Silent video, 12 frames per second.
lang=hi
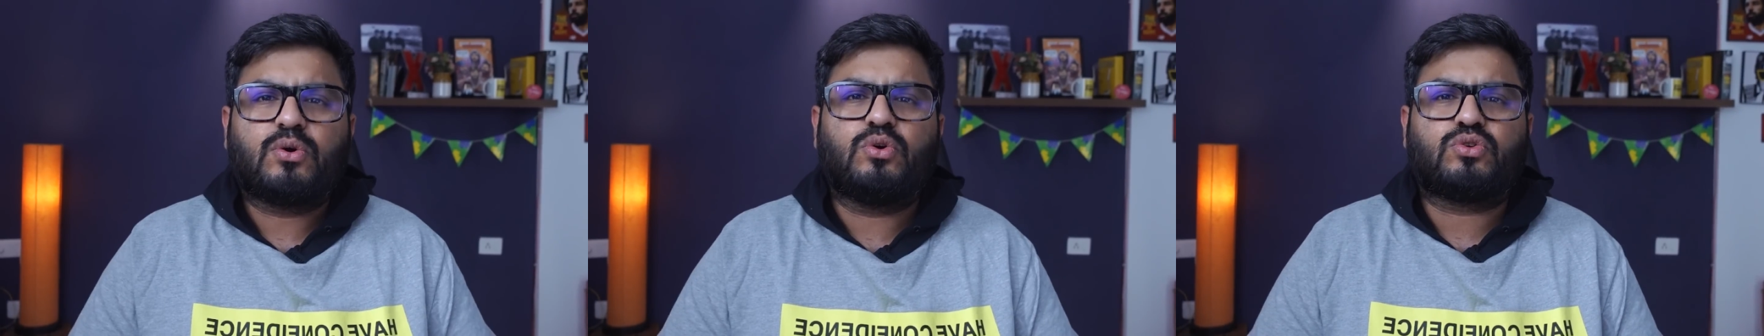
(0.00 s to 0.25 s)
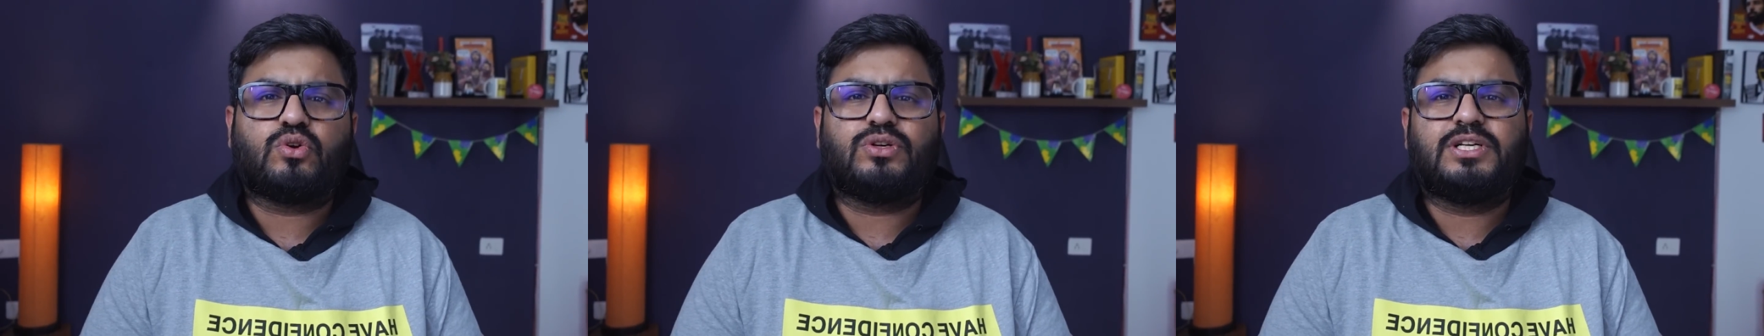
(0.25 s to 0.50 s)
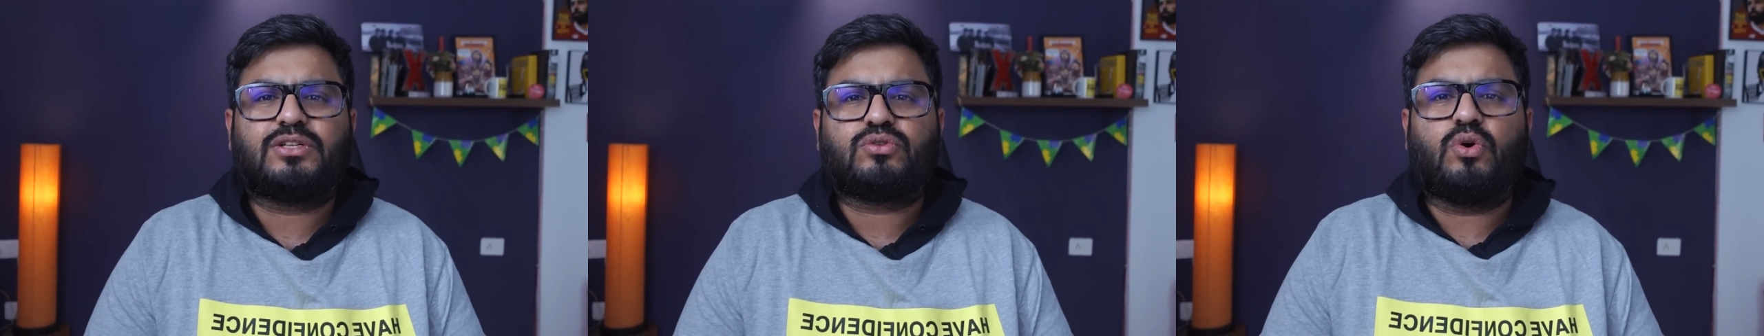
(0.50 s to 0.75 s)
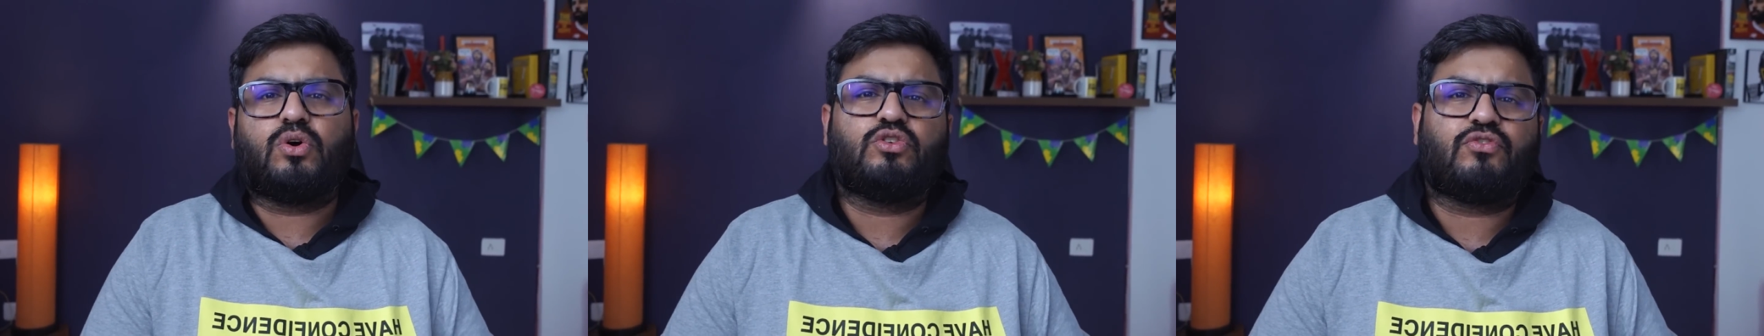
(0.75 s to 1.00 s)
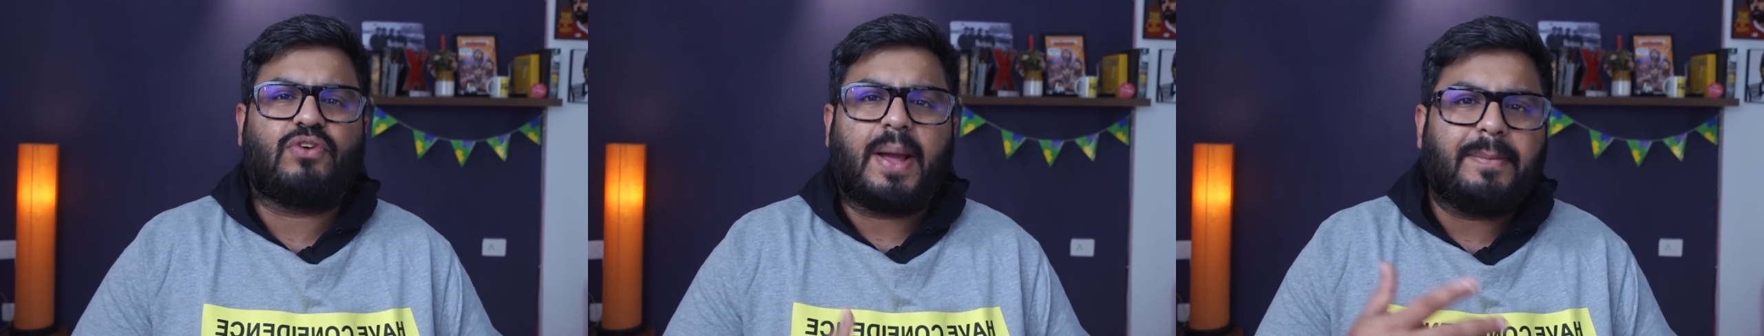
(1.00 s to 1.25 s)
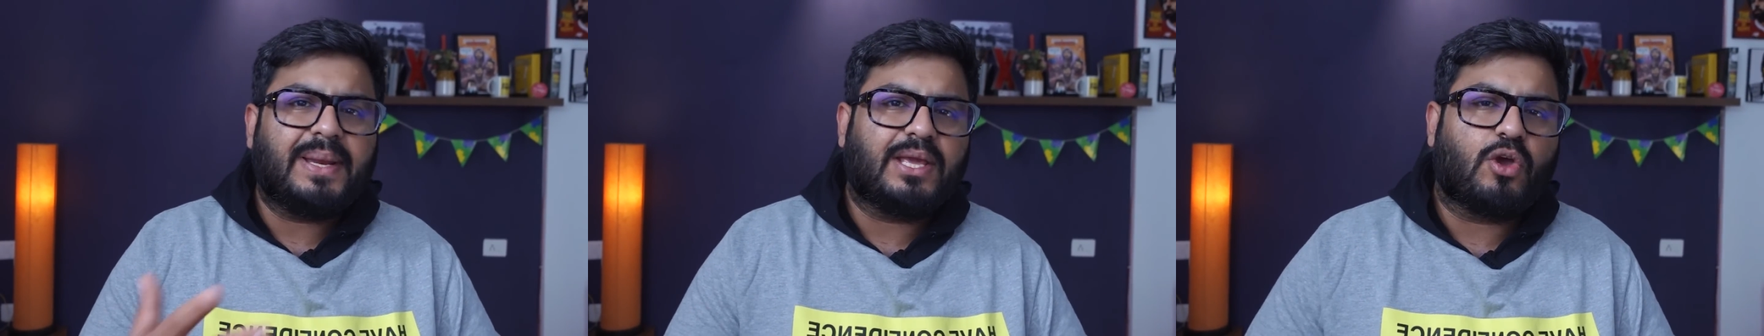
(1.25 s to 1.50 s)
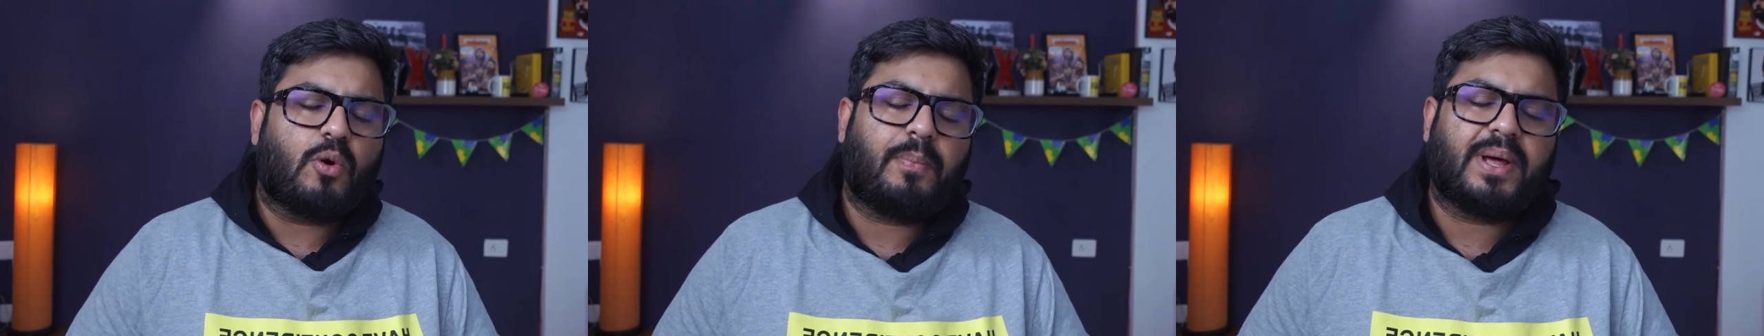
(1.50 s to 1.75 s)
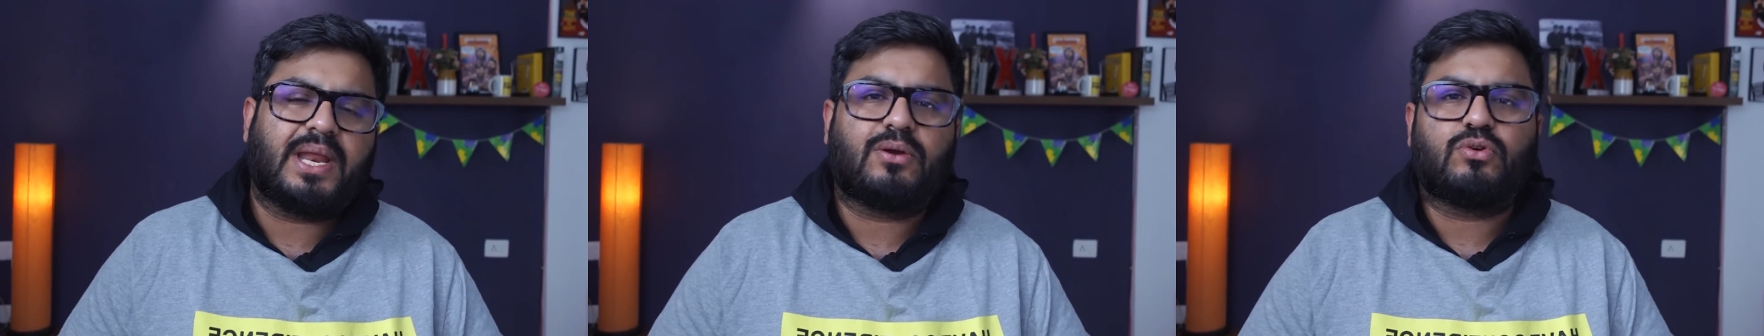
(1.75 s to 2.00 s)
कुछ कुछ डिस्कोर्स जो फैमिली के
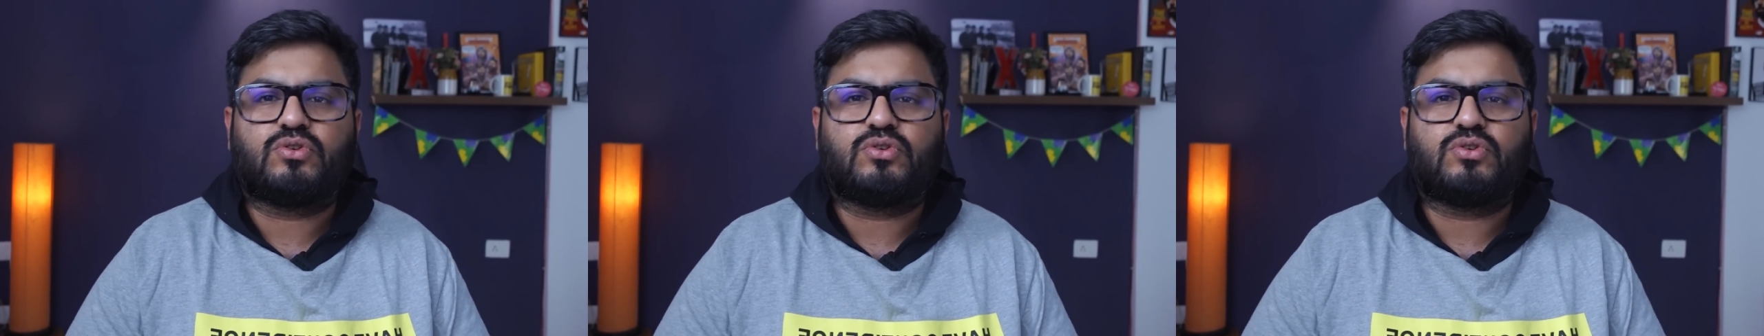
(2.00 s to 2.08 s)
ऊपर है